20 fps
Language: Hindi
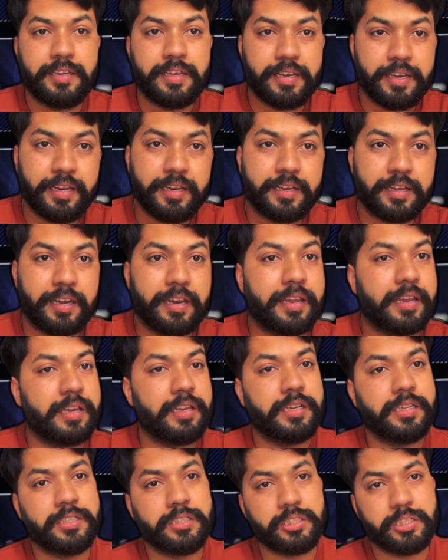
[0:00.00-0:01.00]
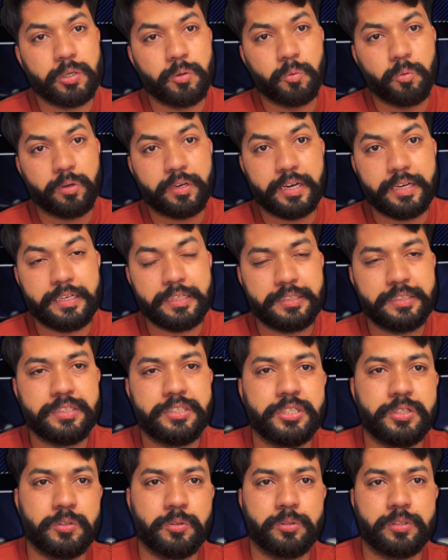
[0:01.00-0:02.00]
या नहीं करेंगे ये उनका
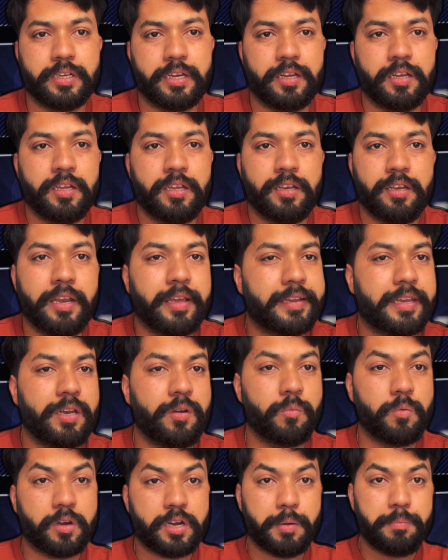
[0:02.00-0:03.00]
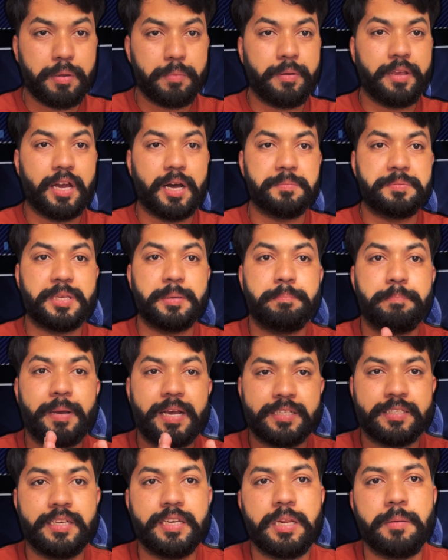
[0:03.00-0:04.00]
डिसीजन होता है लेकिन वो कभी भी आपसे
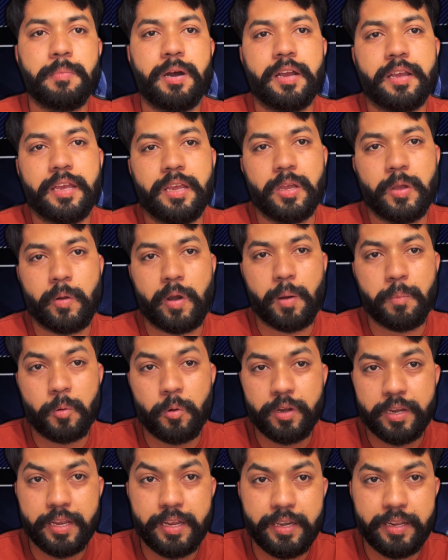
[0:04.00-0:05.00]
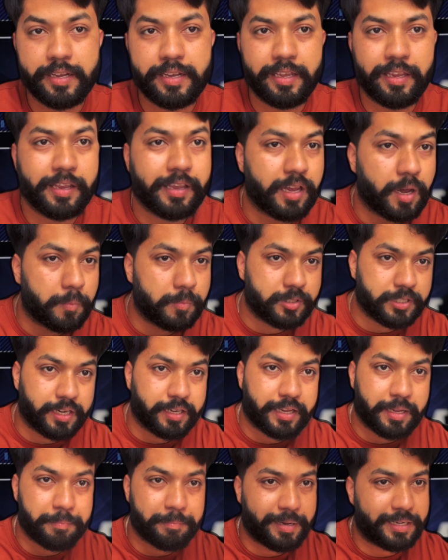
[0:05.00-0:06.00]
पैसे नहीं मांगेंगे और आपको ये नहीं कहेंगे आप
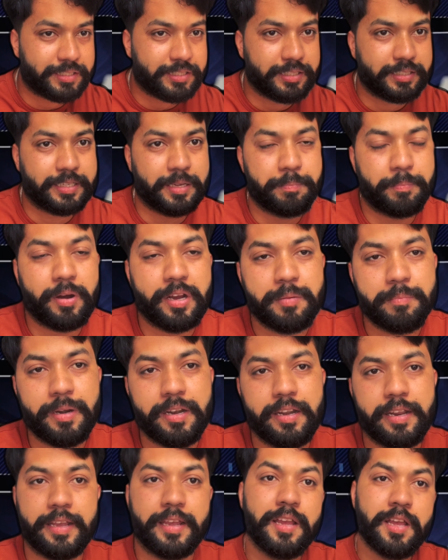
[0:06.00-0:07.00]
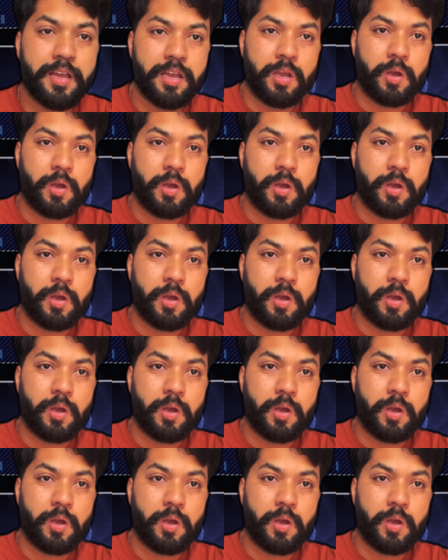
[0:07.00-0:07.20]
जाके एम्बेसी से अपॉइंटमेंट ले